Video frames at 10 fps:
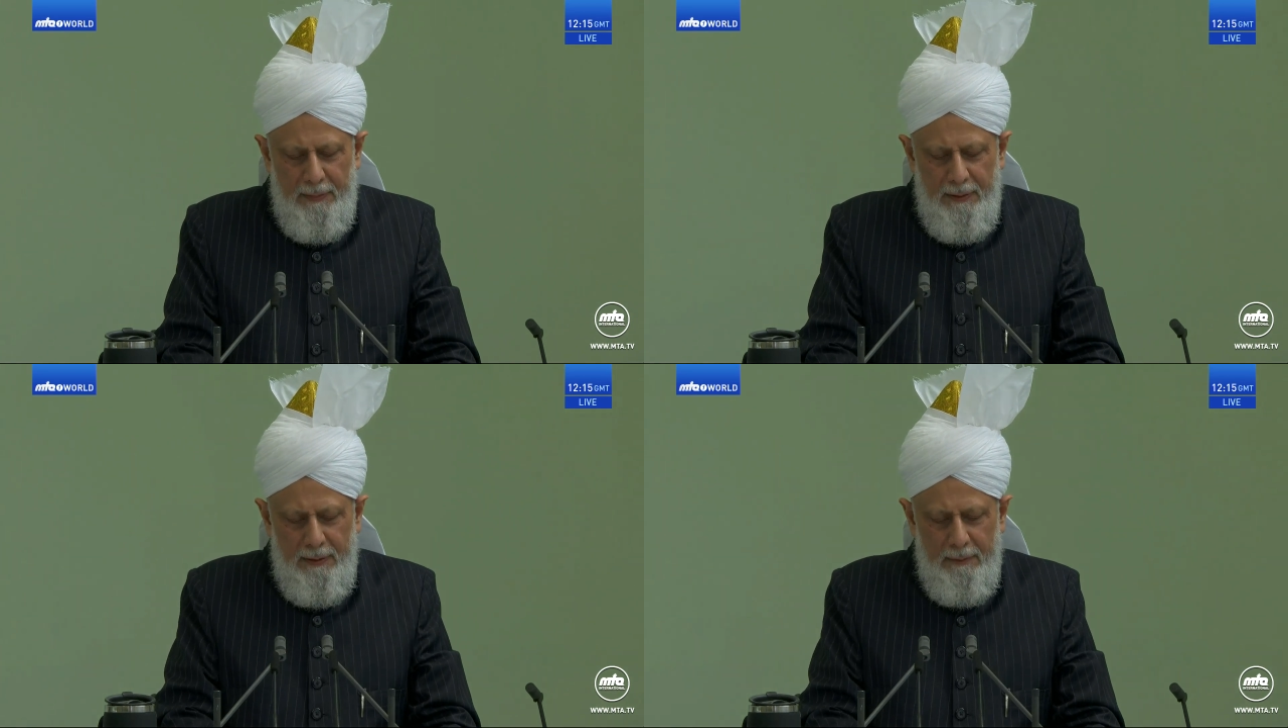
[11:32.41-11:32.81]

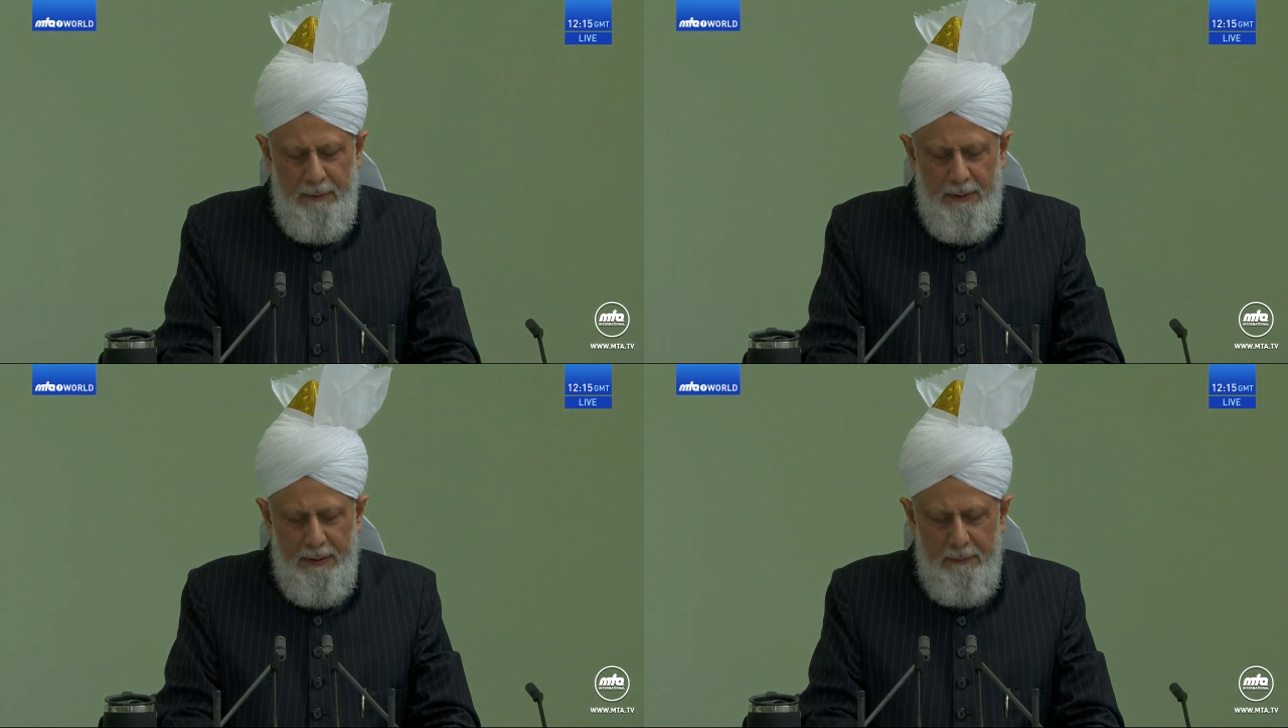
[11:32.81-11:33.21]

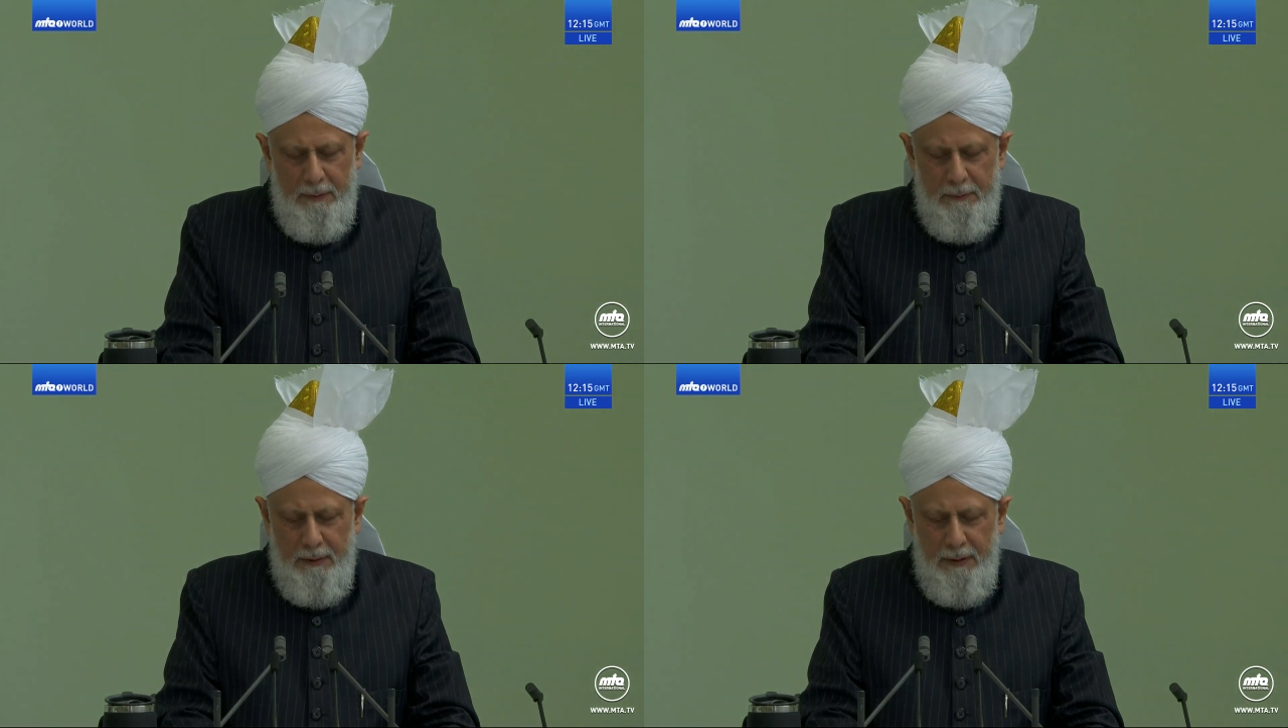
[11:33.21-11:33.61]
meseleyi
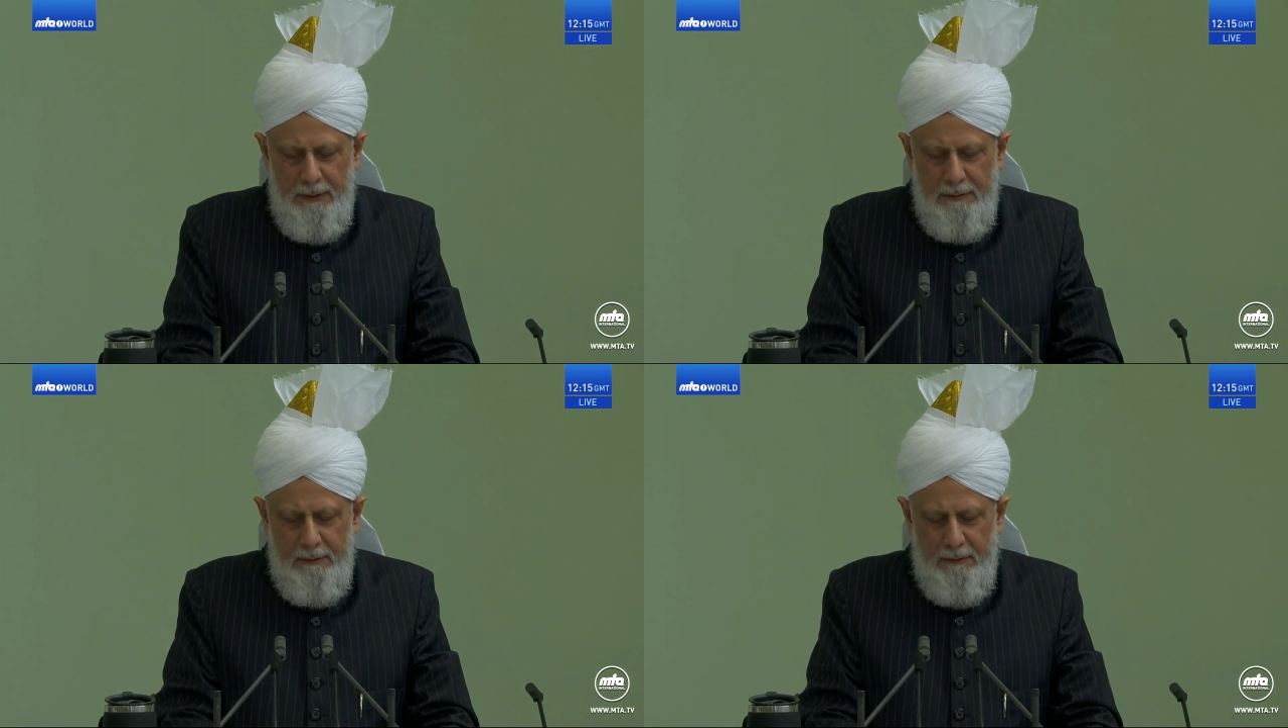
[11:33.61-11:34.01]
halletmek
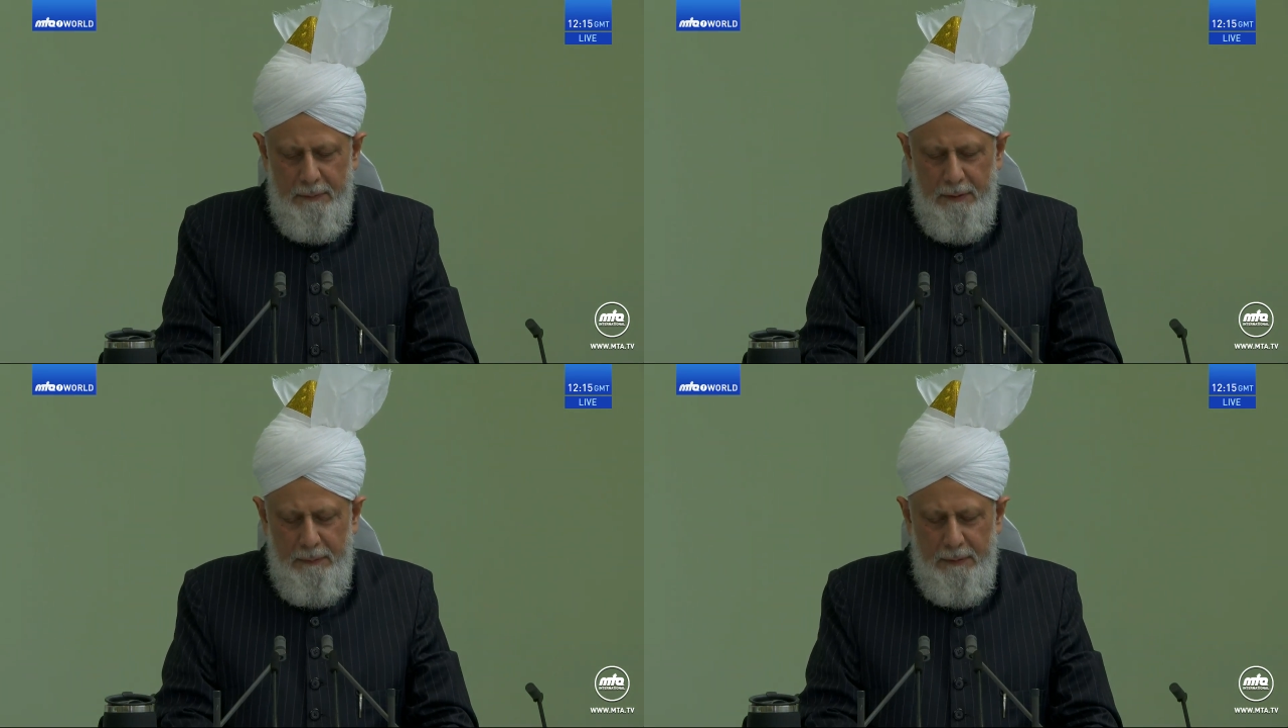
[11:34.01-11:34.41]
için
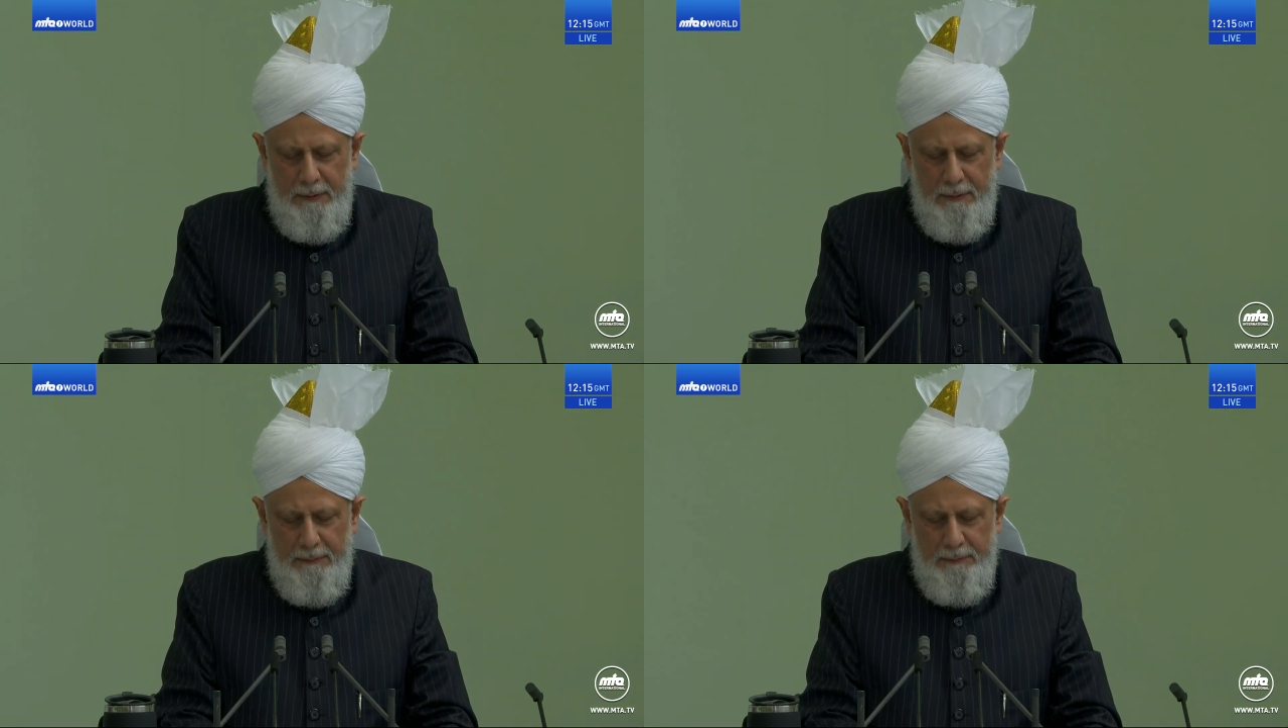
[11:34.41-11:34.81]

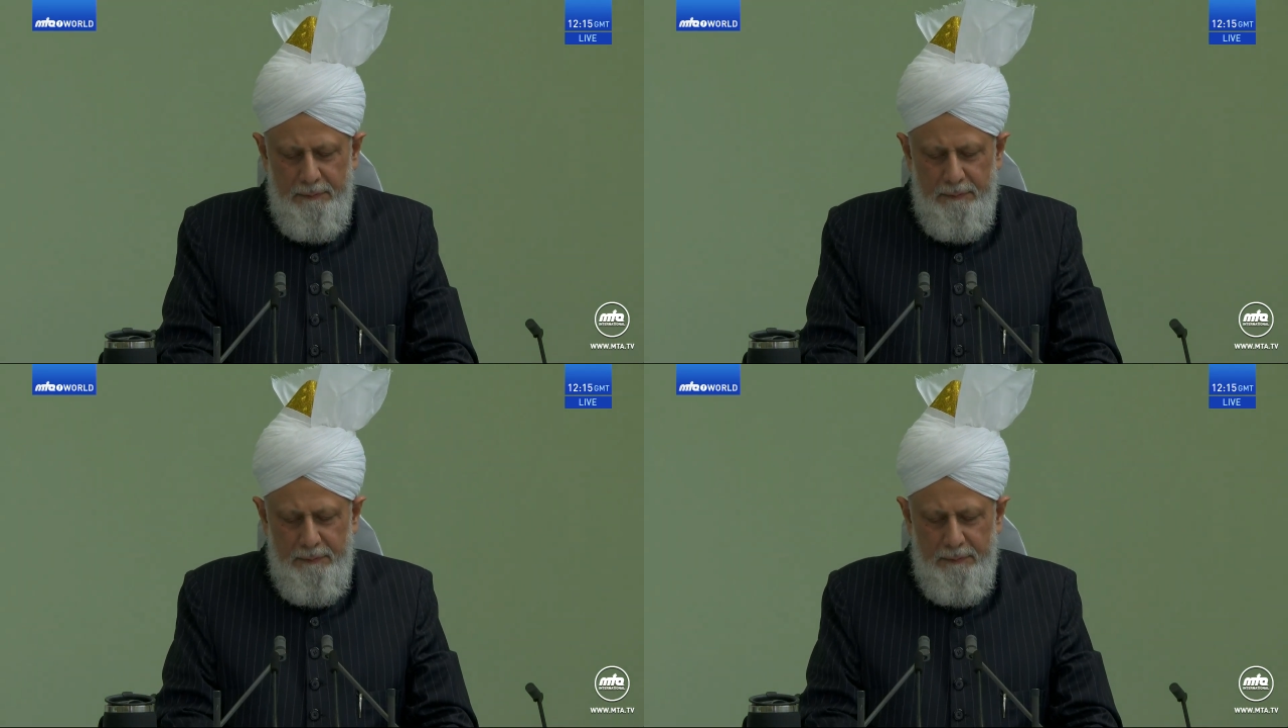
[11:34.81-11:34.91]
çünkü